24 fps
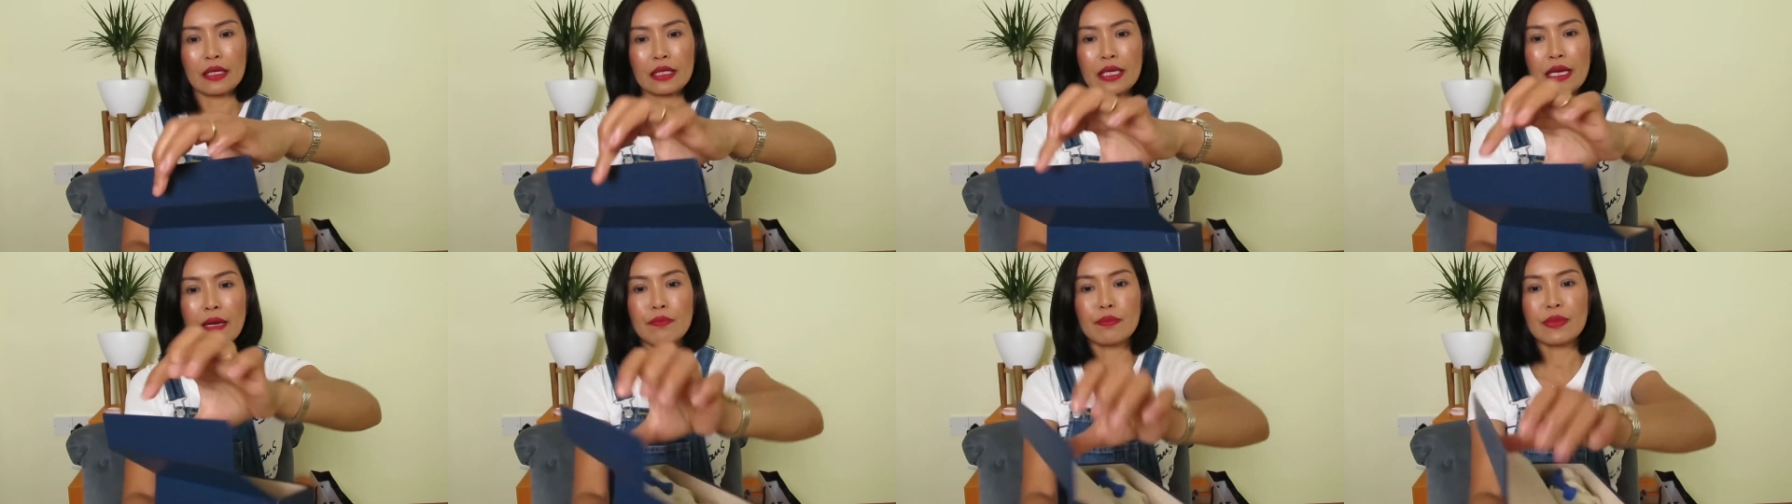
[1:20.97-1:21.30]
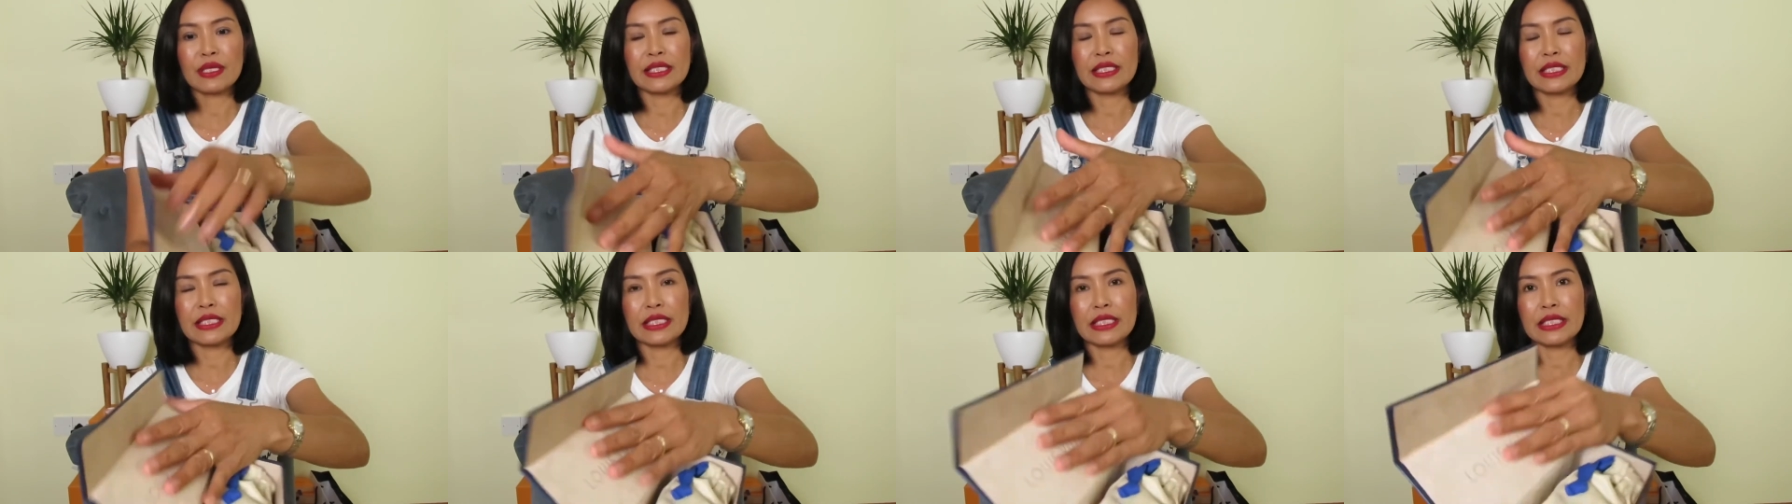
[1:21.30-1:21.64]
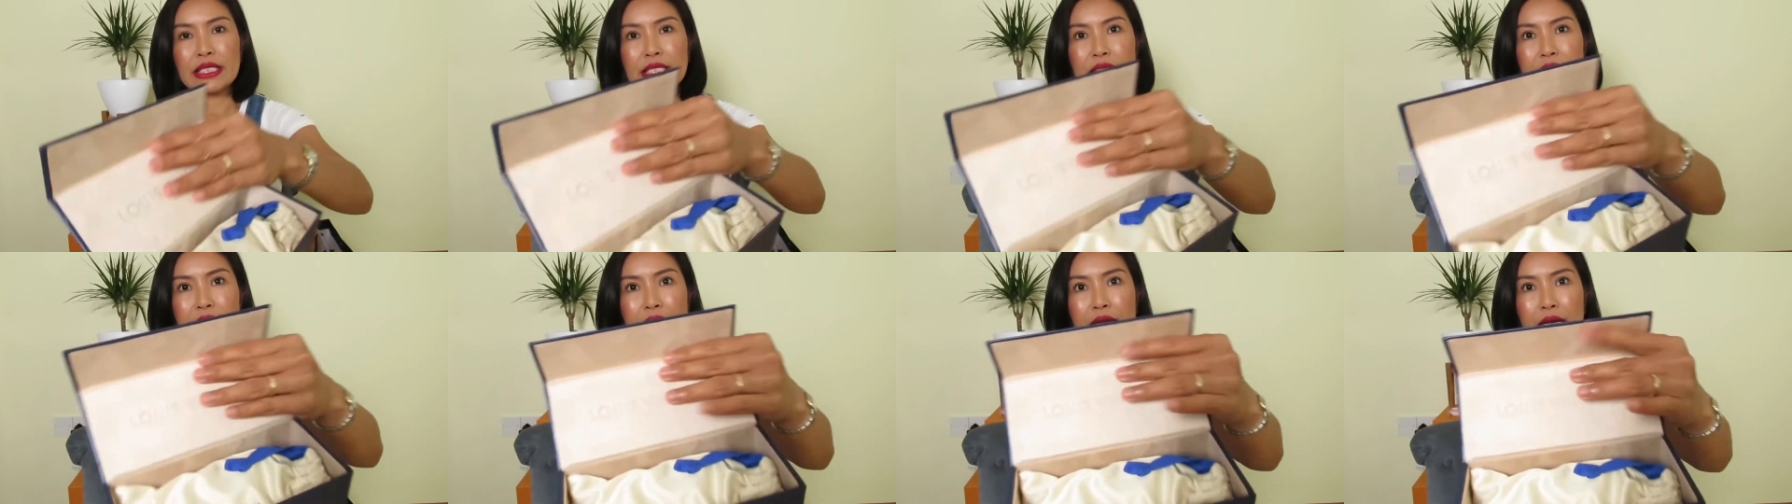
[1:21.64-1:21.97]
กำมมะหยี่
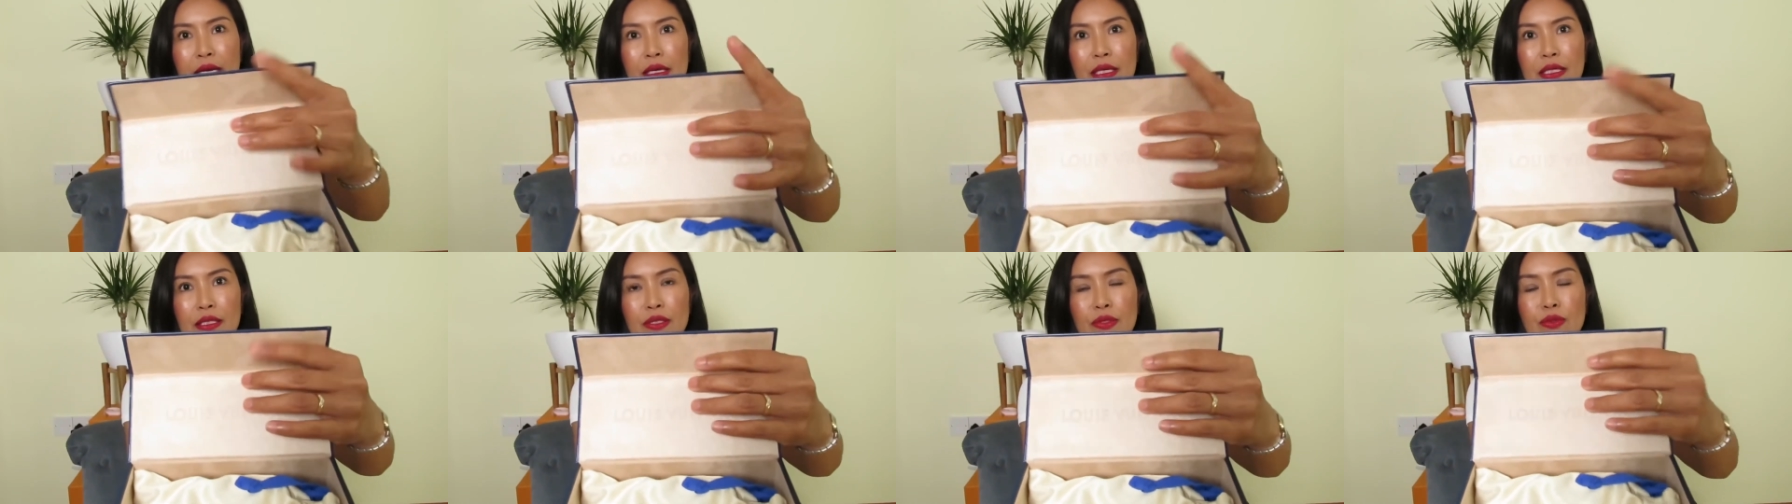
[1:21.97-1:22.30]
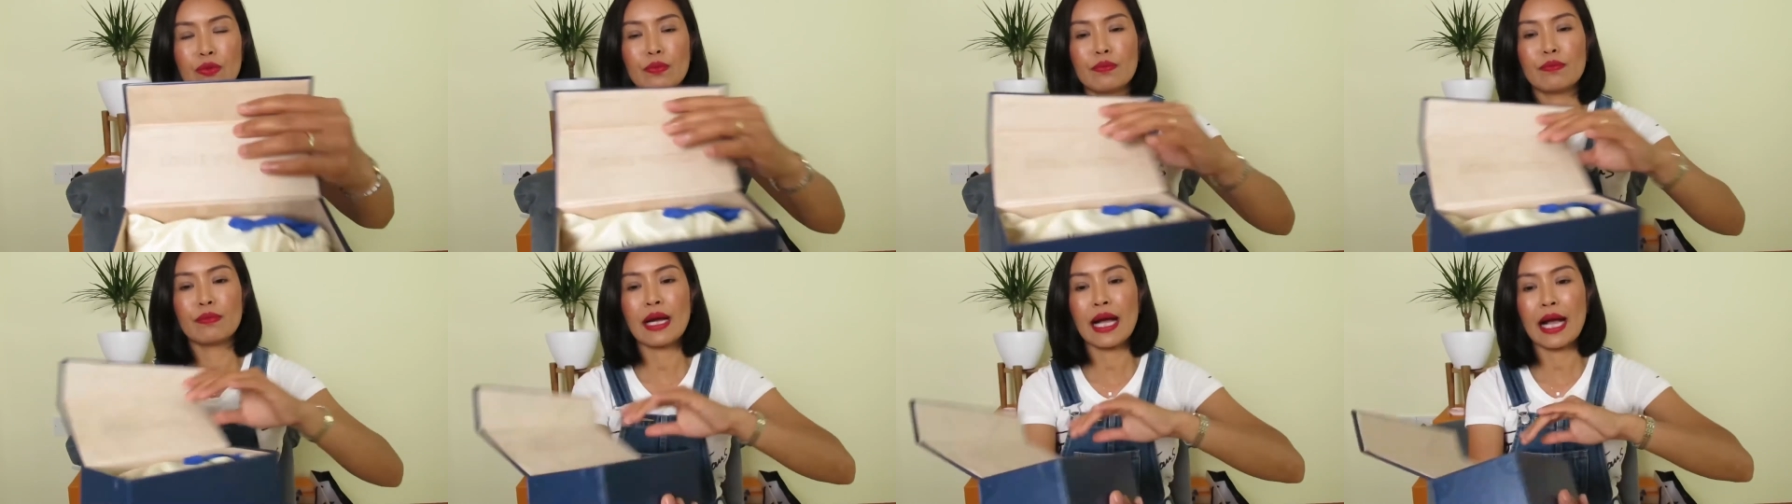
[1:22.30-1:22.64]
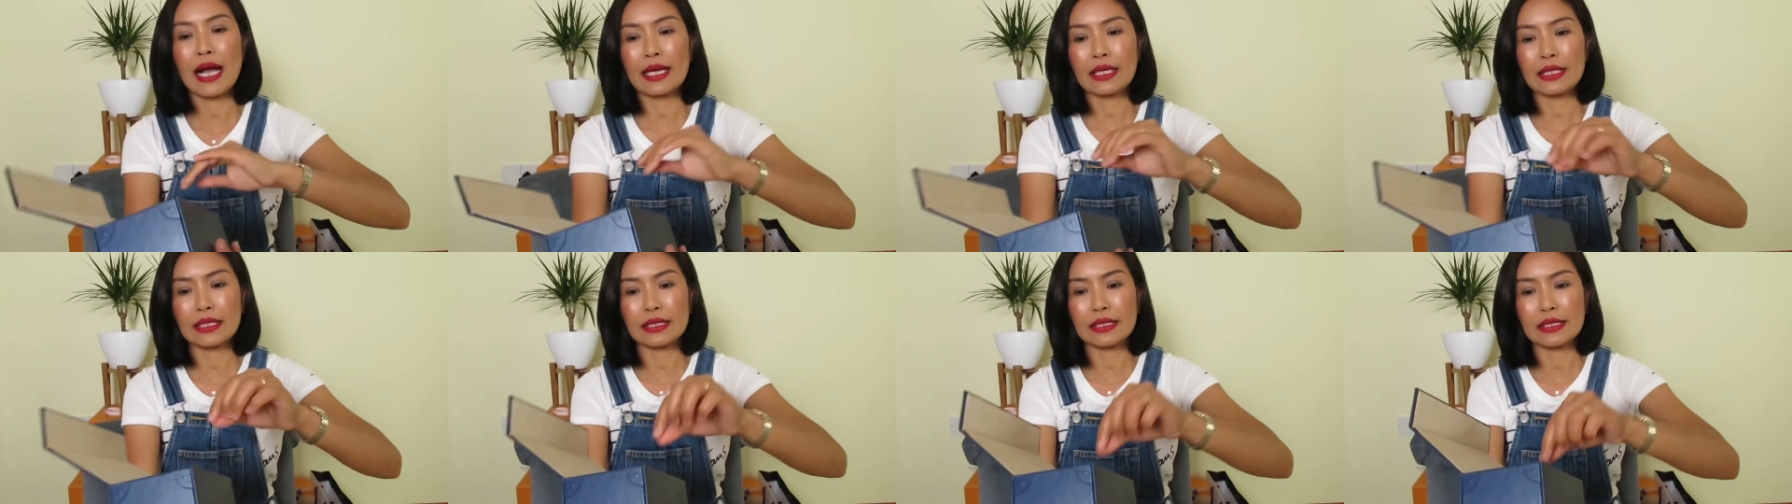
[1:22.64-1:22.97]
นะคะ นุ่มมา
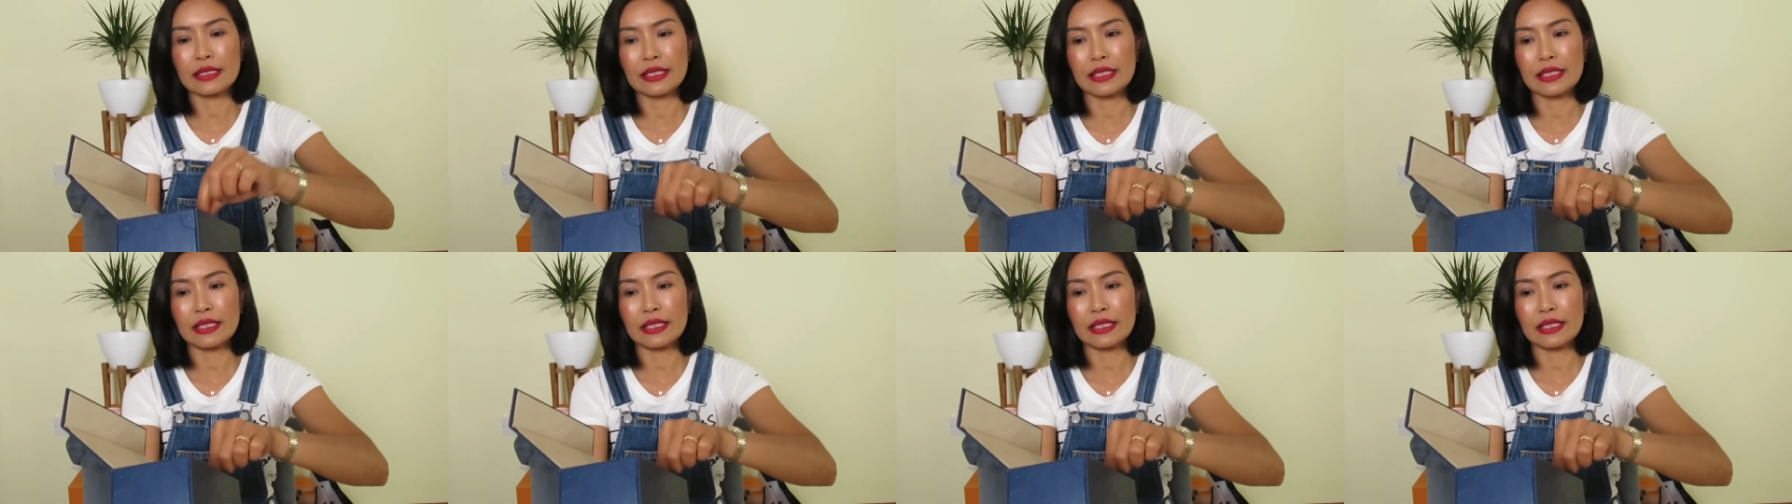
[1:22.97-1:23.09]
กเล